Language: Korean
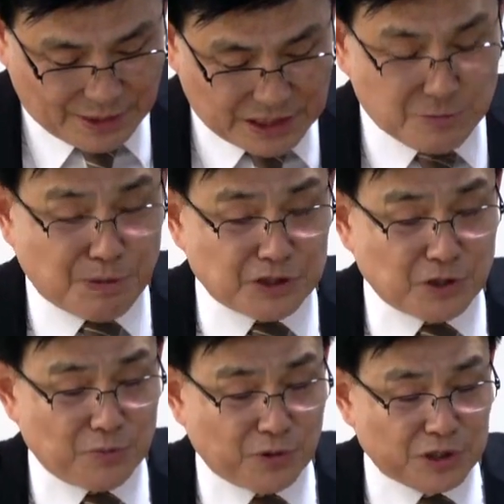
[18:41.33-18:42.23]

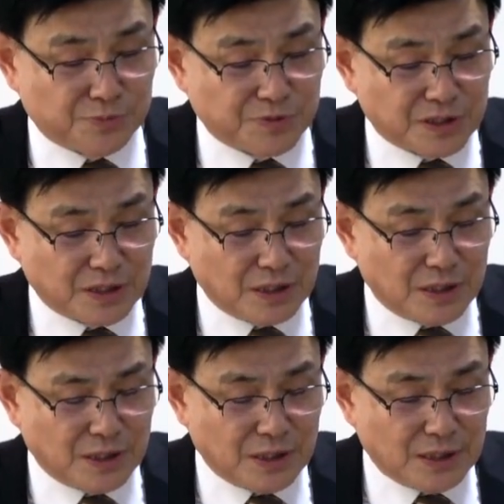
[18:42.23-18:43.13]
28절 보겠습니다.
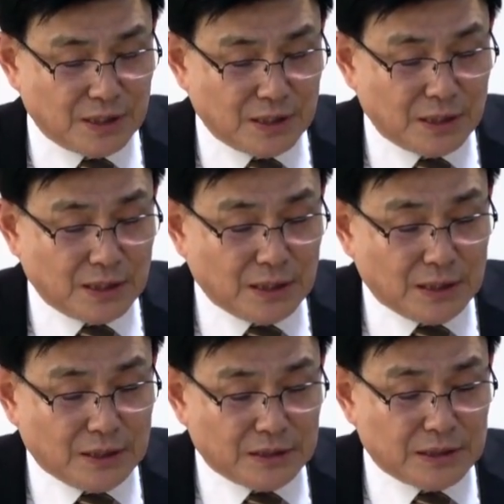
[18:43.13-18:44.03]

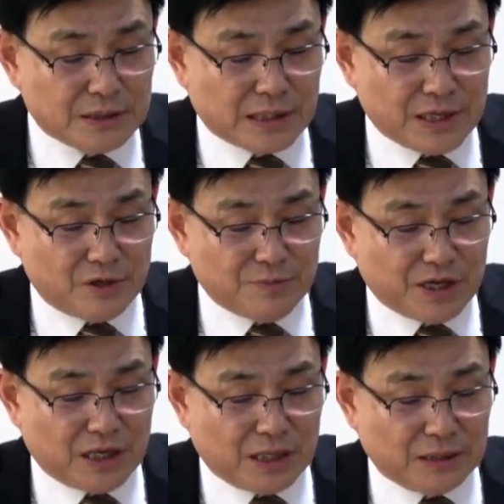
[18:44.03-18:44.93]
시스라의
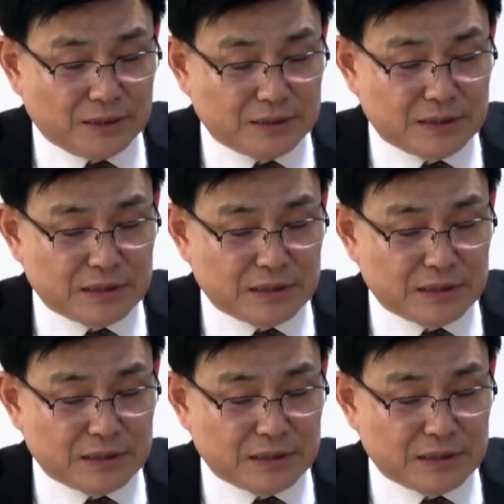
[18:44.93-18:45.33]
어미가